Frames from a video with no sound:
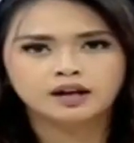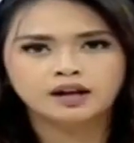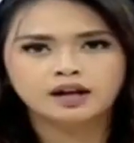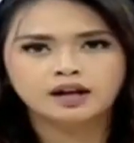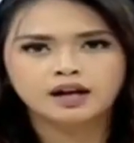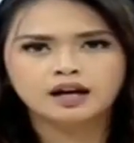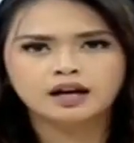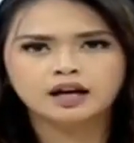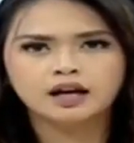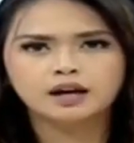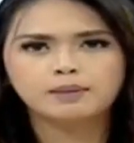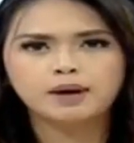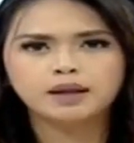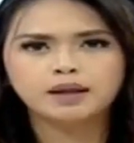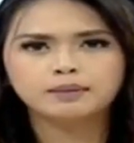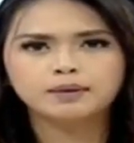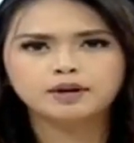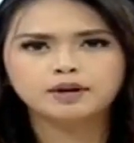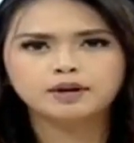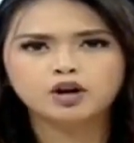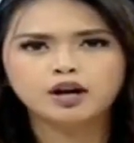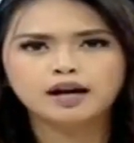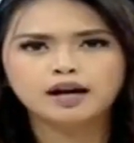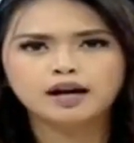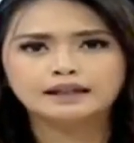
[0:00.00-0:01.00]
Akibat
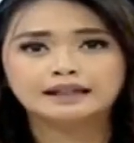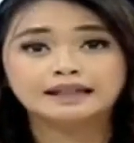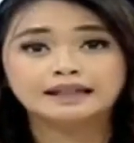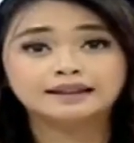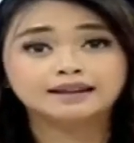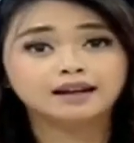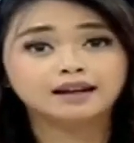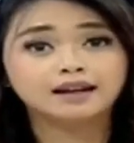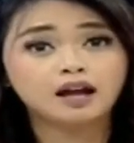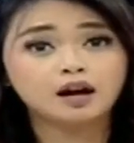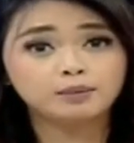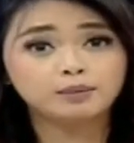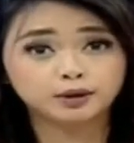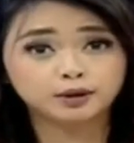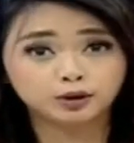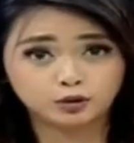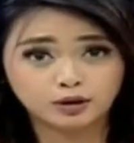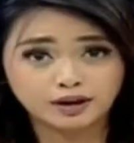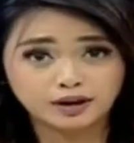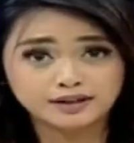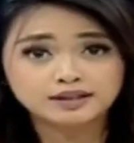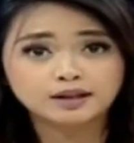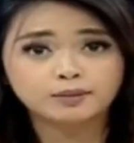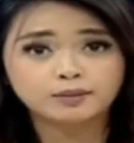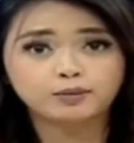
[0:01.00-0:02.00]
menolak ditilang
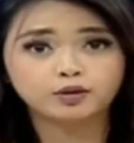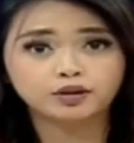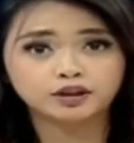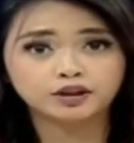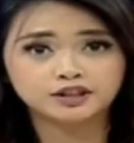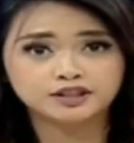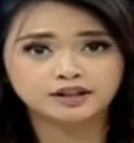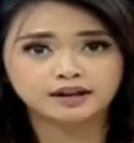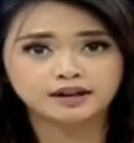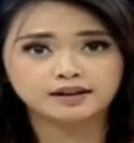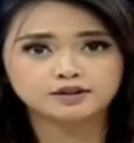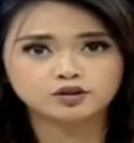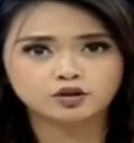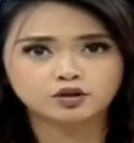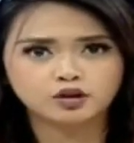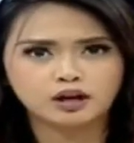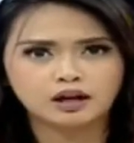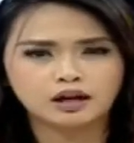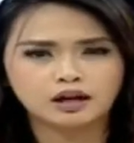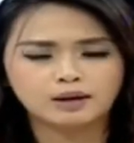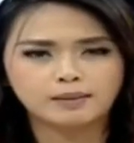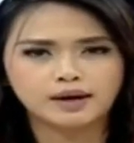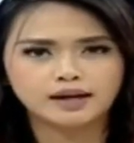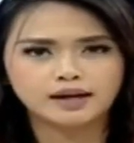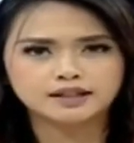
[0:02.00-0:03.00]
petugas kepolisian,
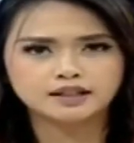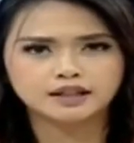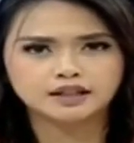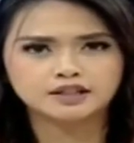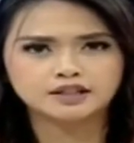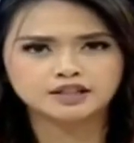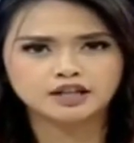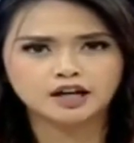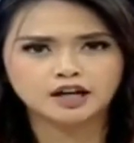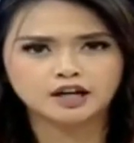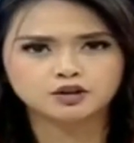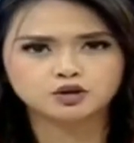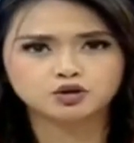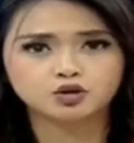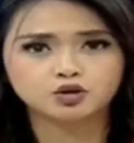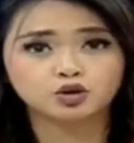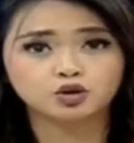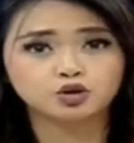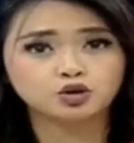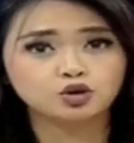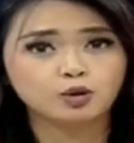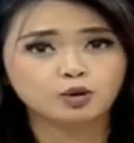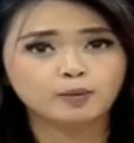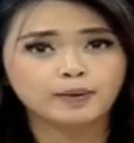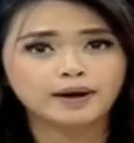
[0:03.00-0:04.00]
seorang remaja di
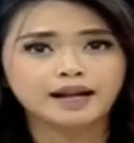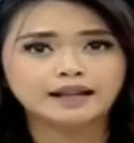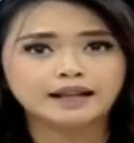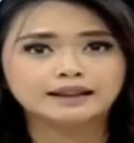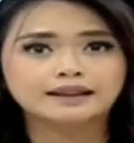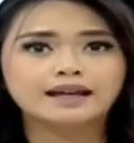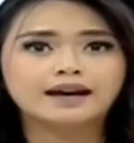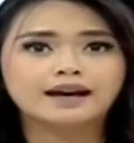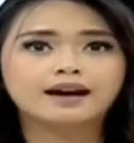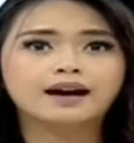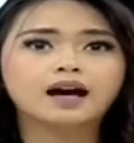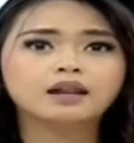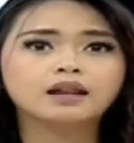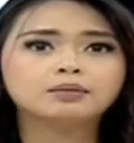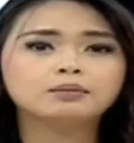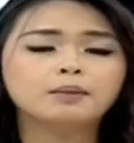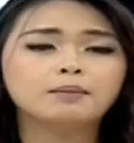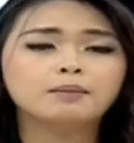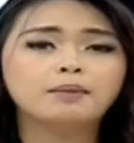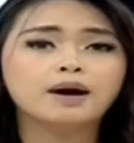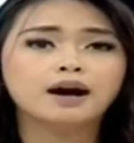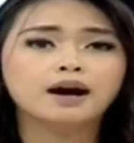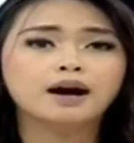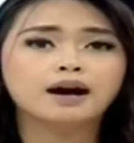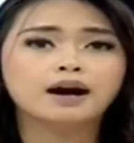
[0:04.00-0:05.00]
Cianjur, Jawa Barat
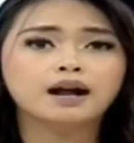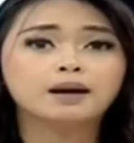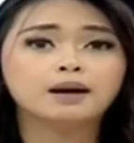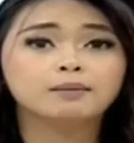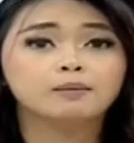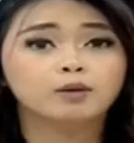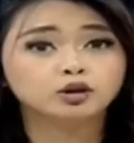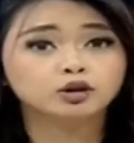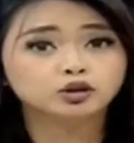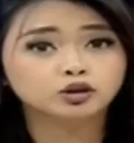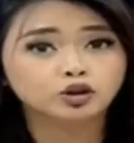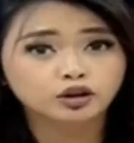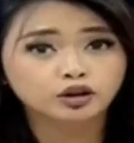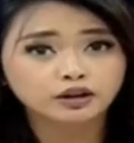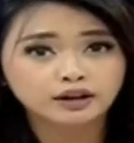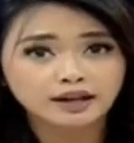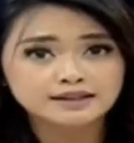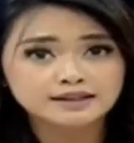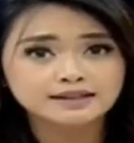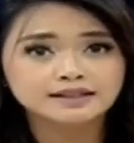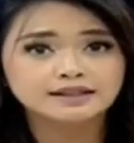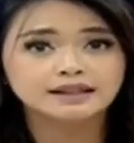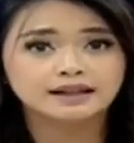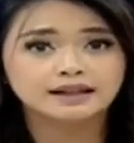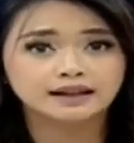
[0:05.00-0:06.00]
nekat membakar
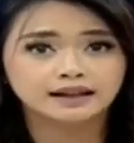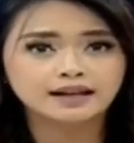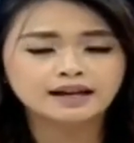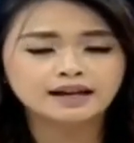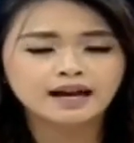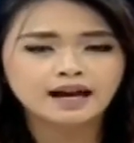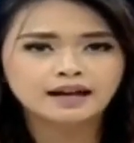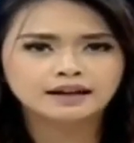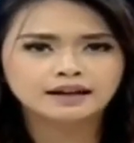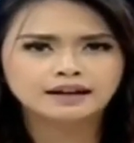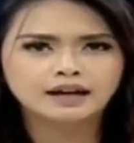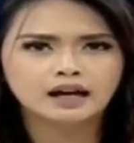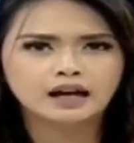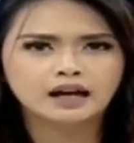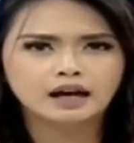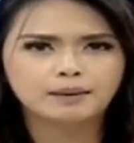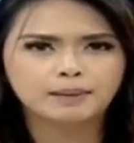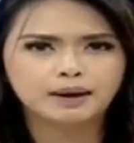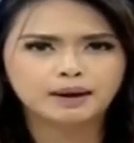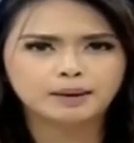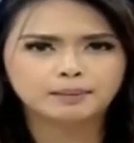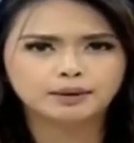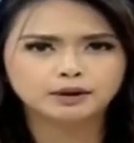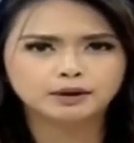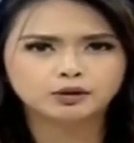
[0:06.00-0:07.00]
motornya sendiri di
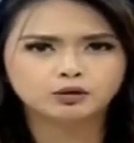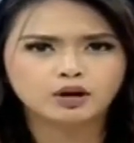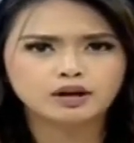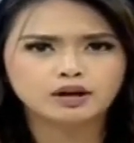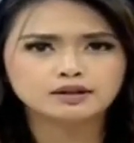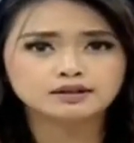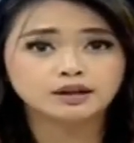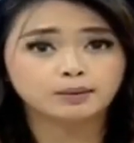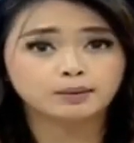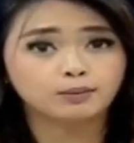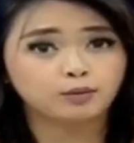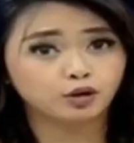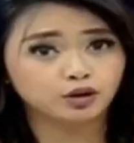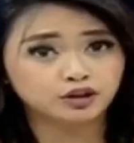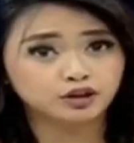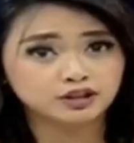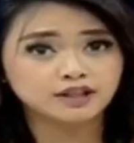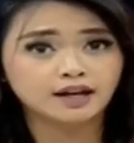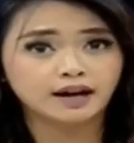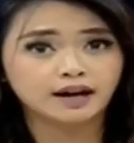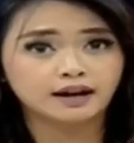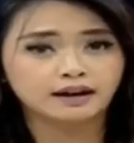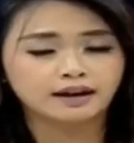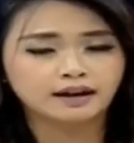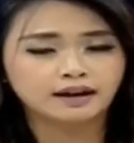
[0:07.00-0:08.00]
hadapan petugas
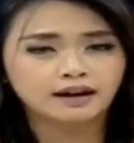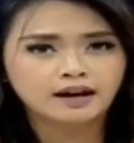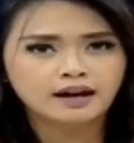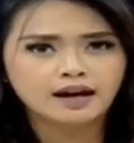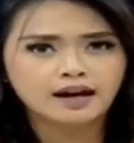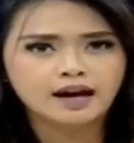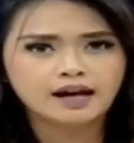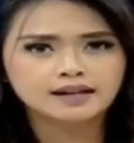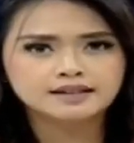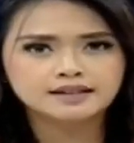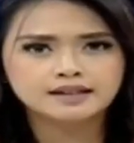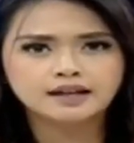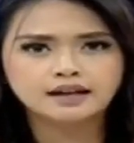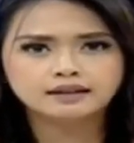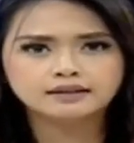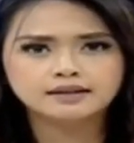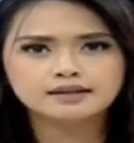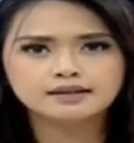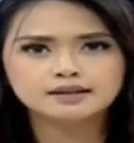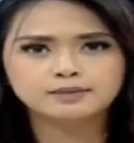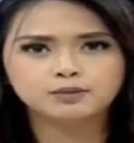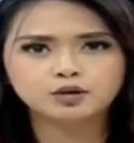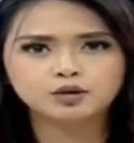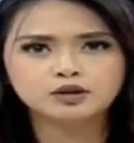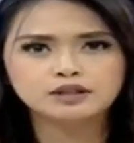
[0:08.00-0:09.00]
kepolisian. Aksinya
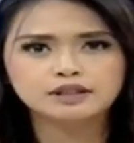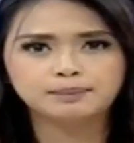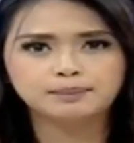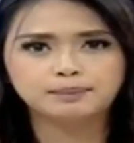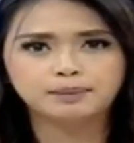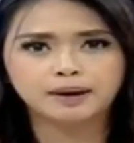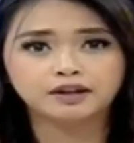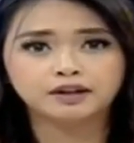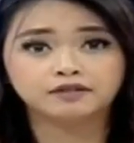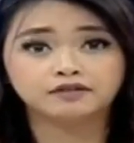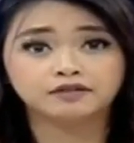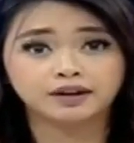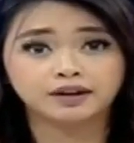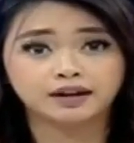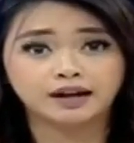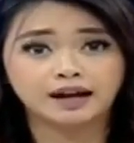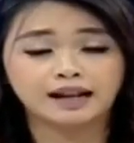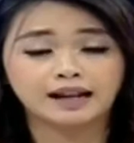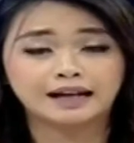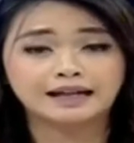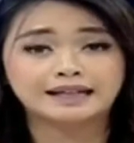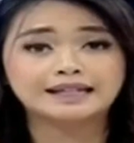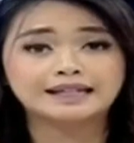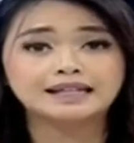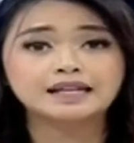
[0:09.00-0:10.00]
tersebut sempat
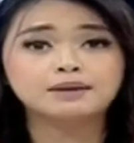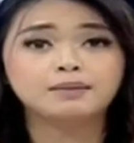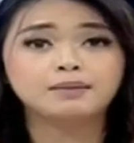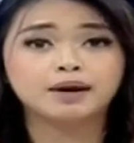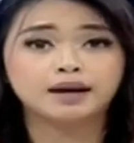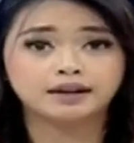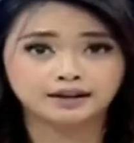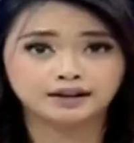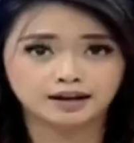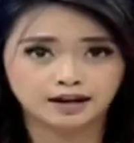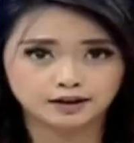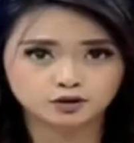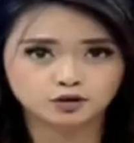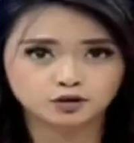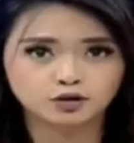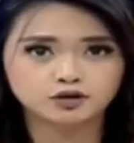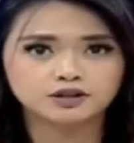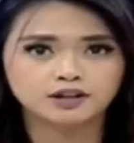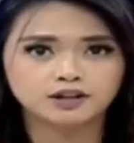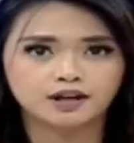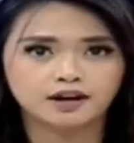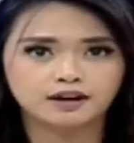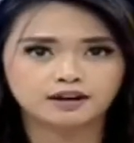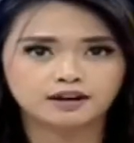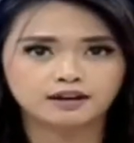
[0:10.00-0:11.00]
viral di media
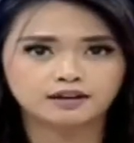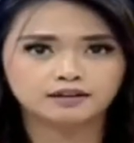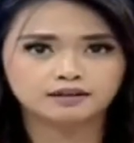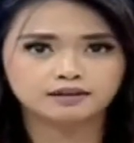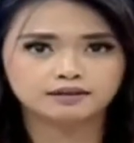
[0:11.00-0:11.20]
sosial.